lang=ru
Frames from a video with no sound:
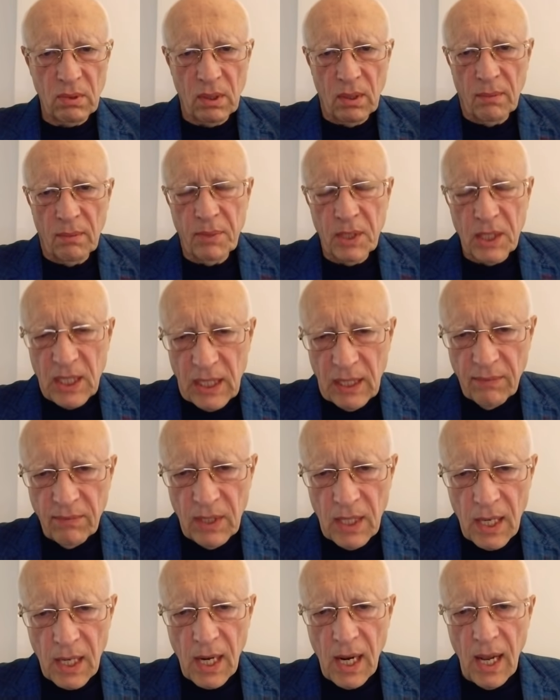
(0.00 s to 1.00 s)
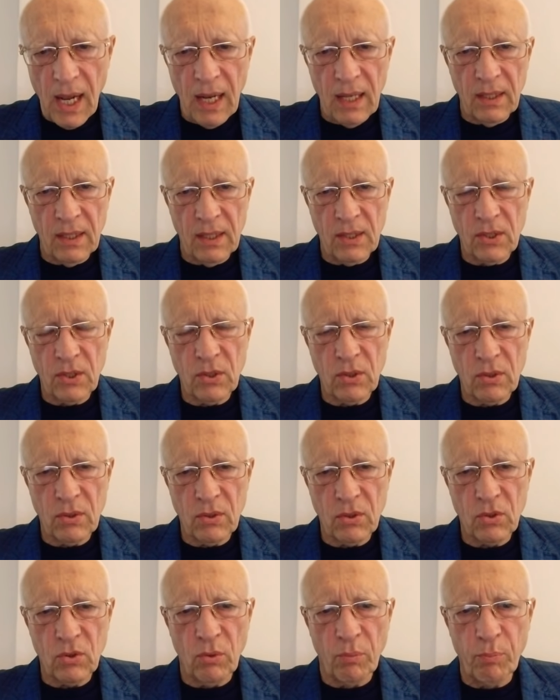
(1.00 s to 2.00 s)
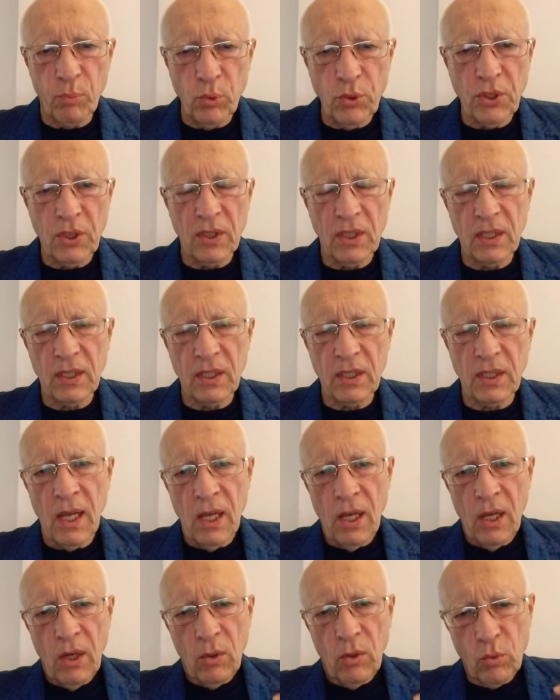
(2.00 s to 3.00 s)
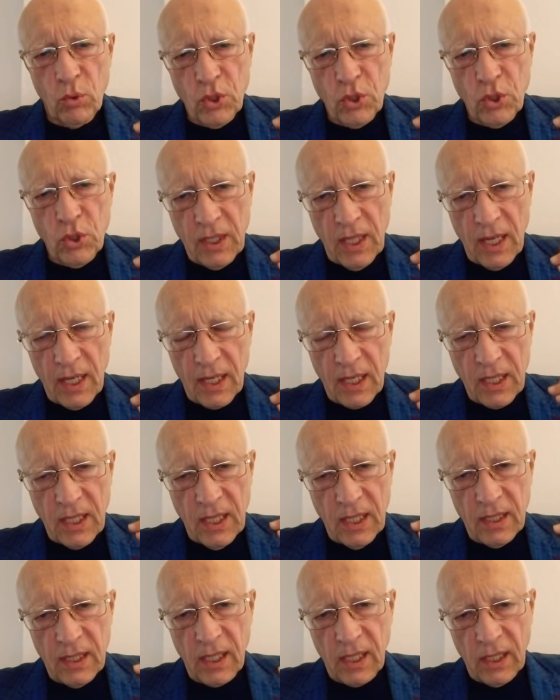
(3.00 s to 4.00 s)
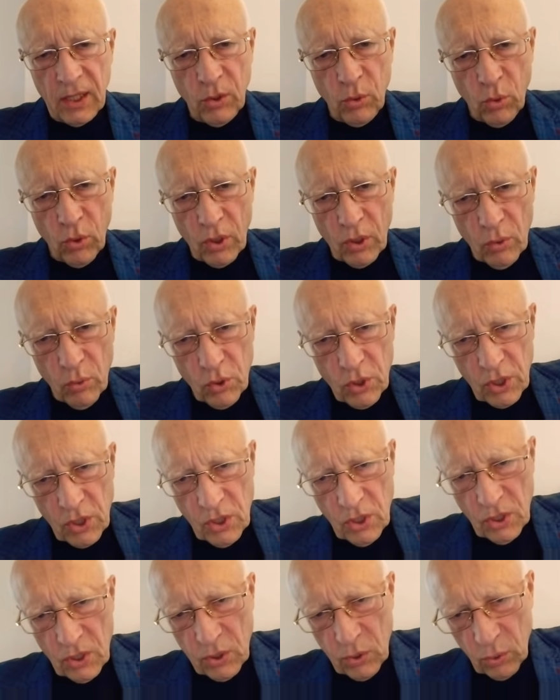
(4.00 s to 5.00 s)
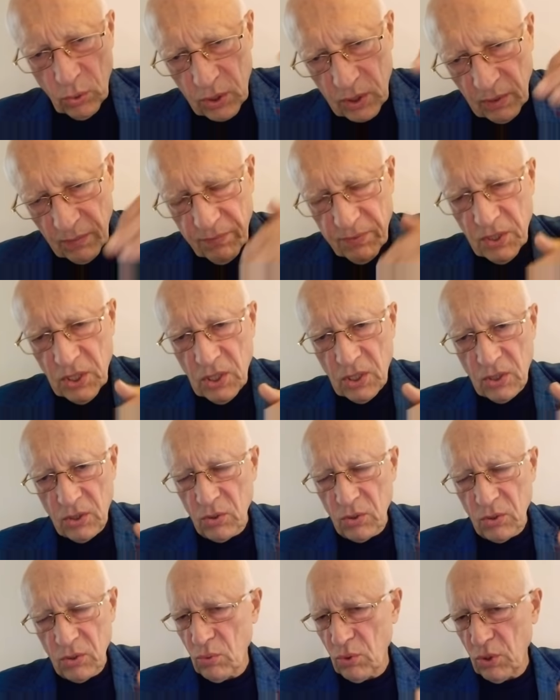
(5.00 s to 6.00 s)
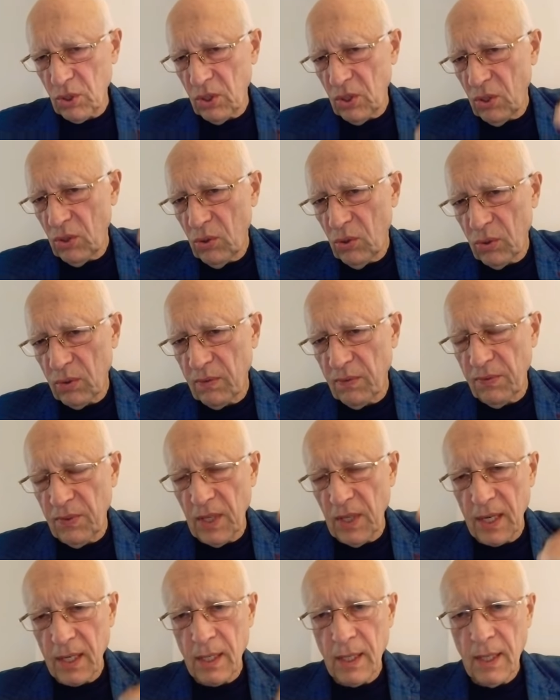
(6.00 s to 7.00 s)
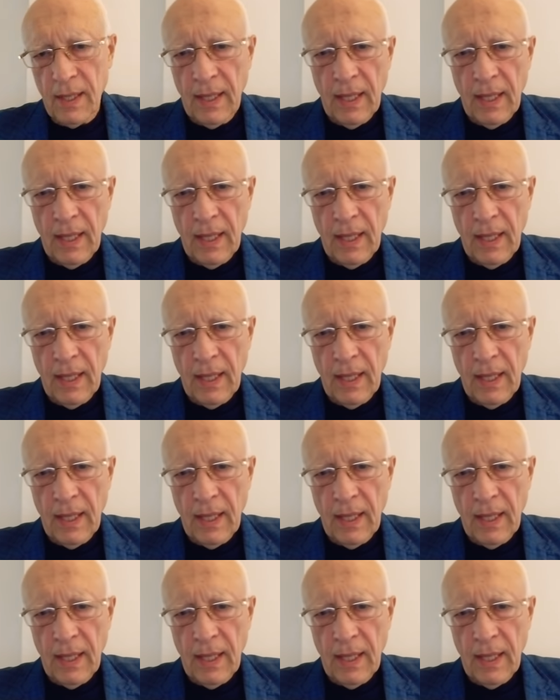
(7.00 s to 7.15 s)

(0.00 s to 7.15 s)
просто объективная реальность, что Путин это уже та ракета, которая уже несется вниз, он уже не идет вверх.